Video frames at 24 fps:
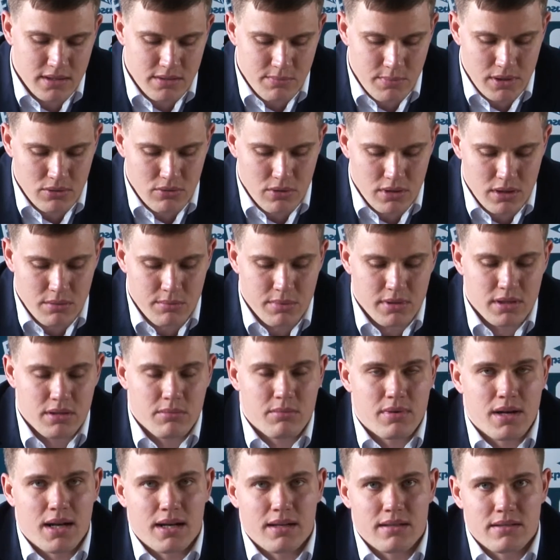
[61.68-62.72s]
спину, они
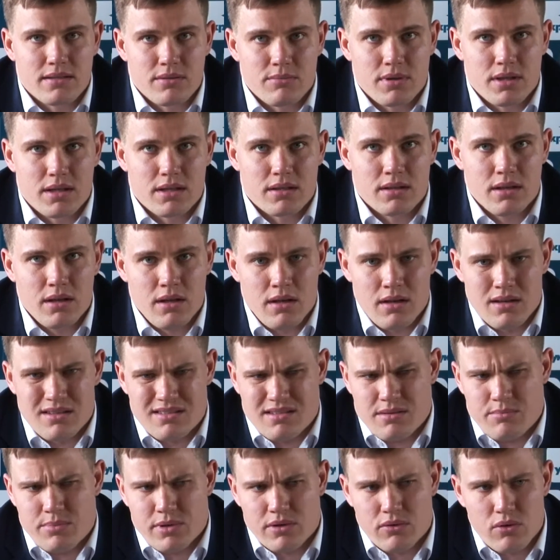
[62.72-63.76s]
подобрали, забили
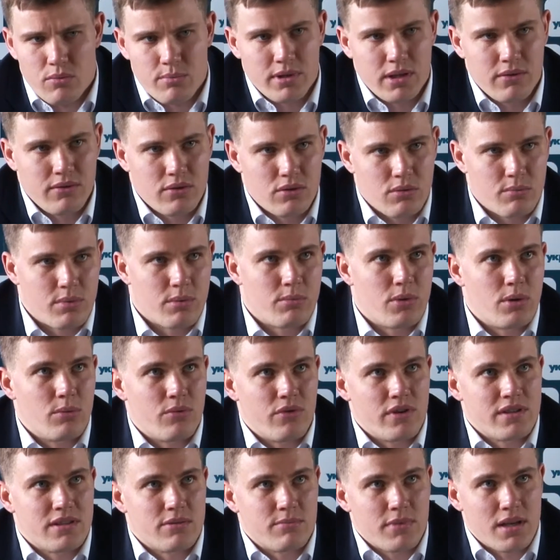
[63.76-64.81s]
за первую половину, по-моему,
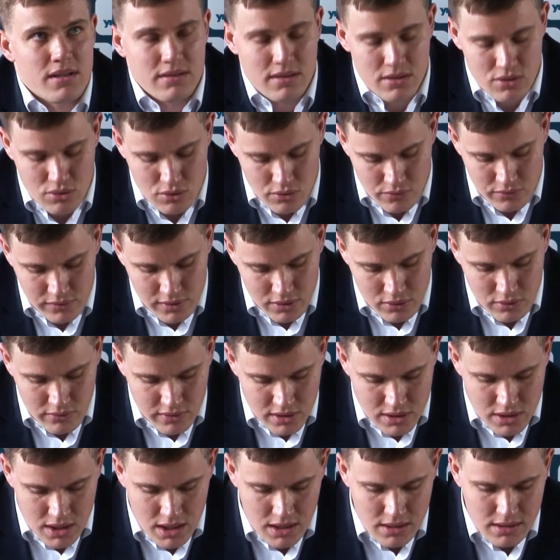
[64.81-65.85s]
18 очков второго
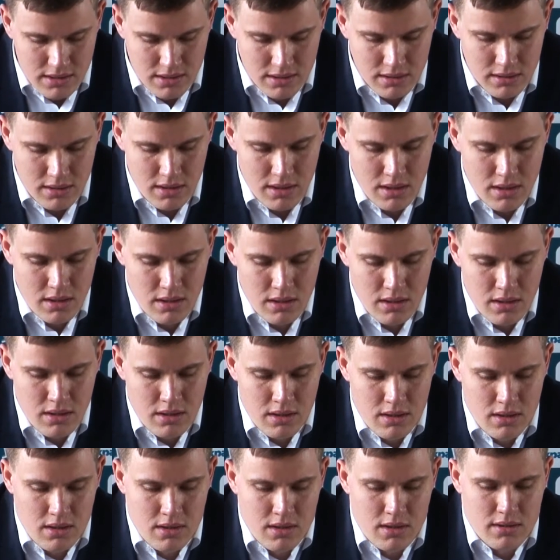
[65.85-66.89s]
шанса.
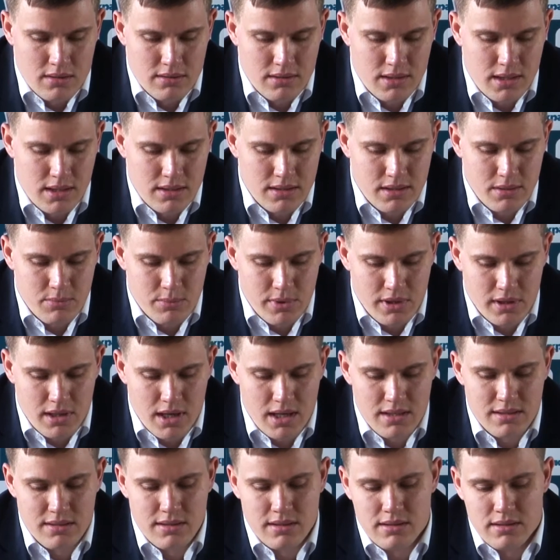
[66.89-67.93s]
Знаете, при
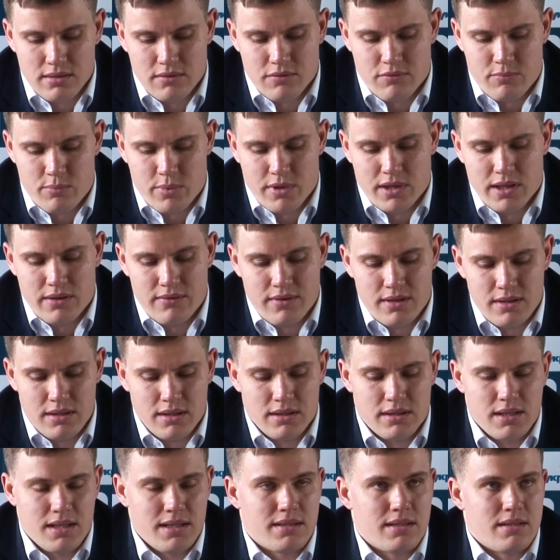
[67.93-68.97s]
разнице в половине
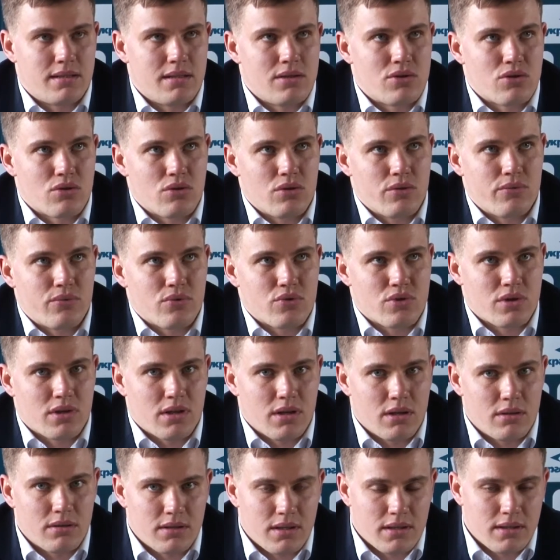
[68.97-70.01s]
30 очков уже
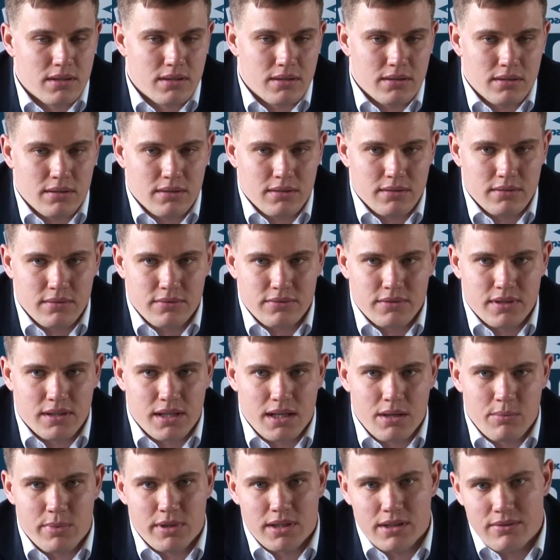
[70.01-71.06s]
как-то
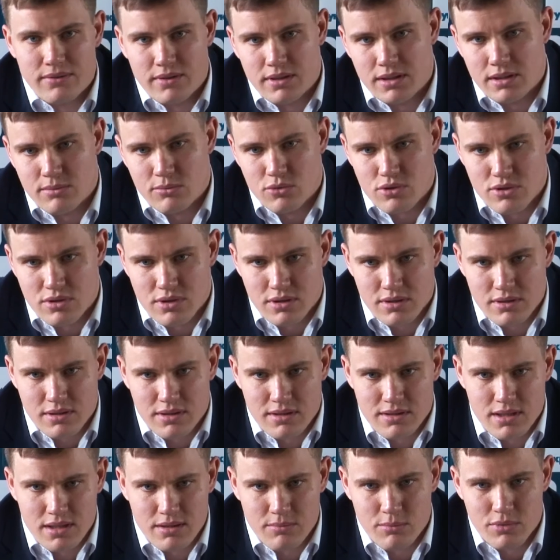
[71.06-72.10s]
вторая половина, можно
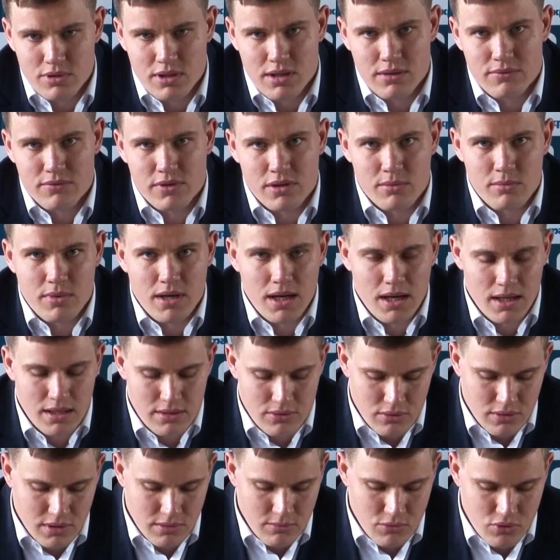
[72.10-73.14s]
сказать, была
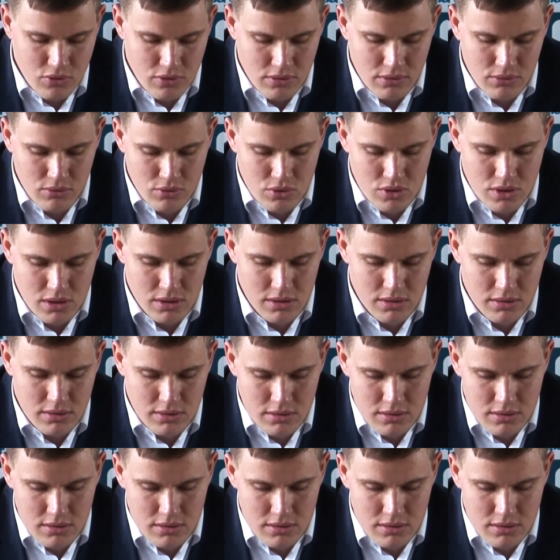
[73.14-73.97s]
формальностью, там чуть лучше